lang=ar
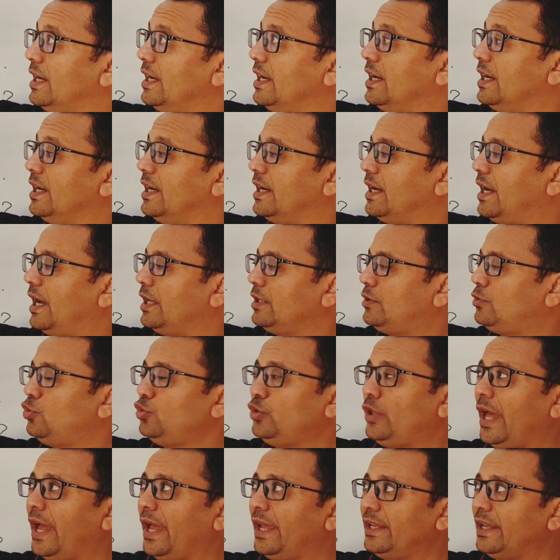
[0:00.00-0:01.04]
آه،
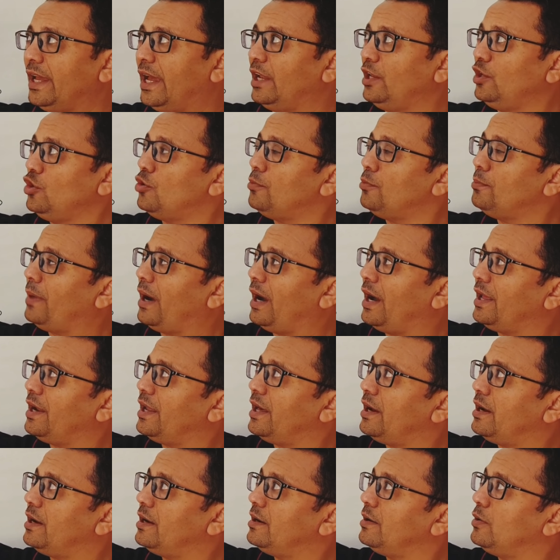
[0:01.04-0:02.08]
today اليوم
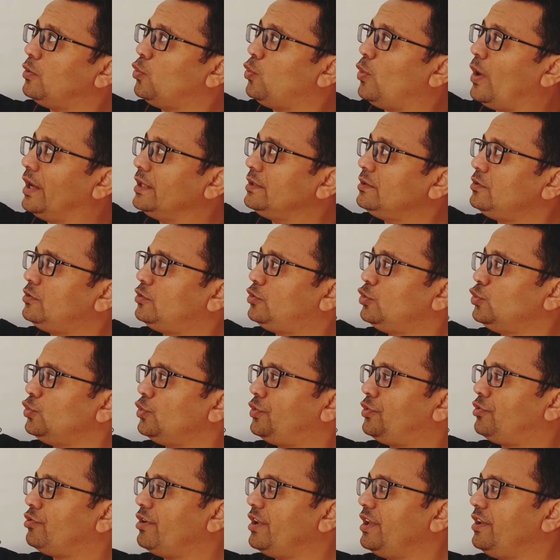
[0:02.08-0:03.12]
معانا 1 2
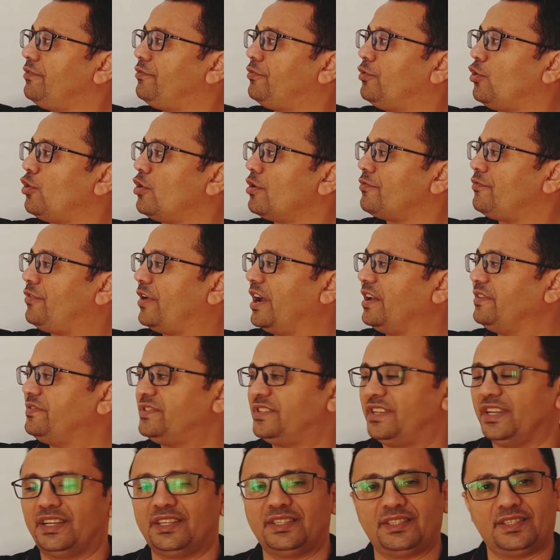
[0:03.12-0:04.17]
3 4 5
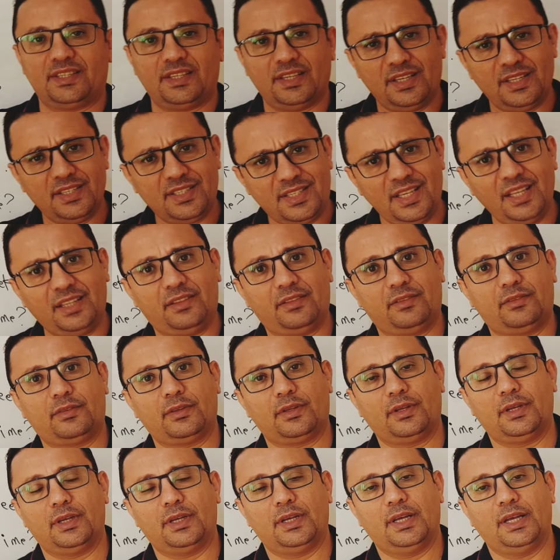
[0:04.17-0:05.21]
6 ست
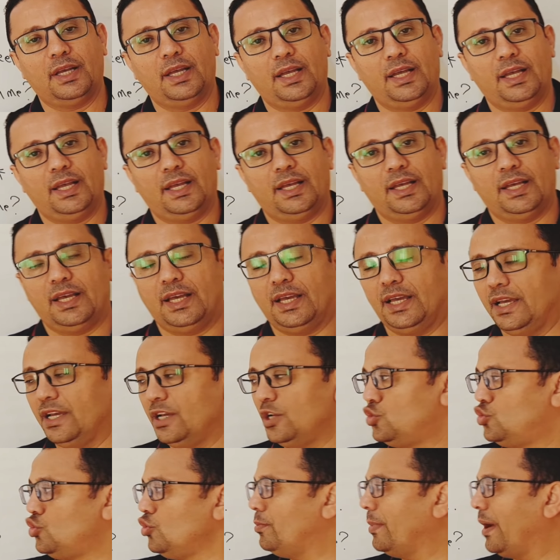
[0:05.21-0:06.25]

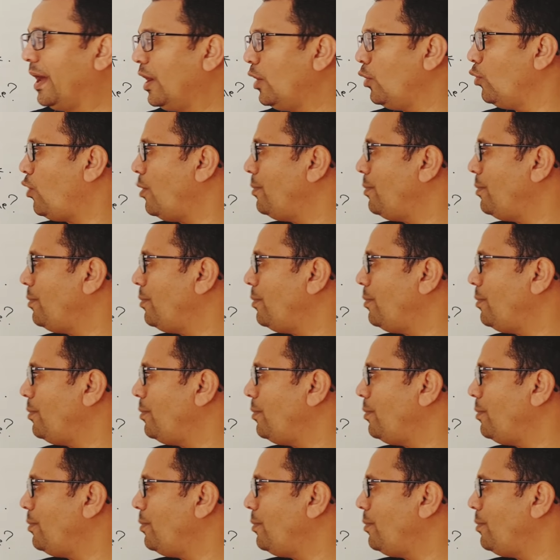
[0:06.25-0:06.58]
آه، جمل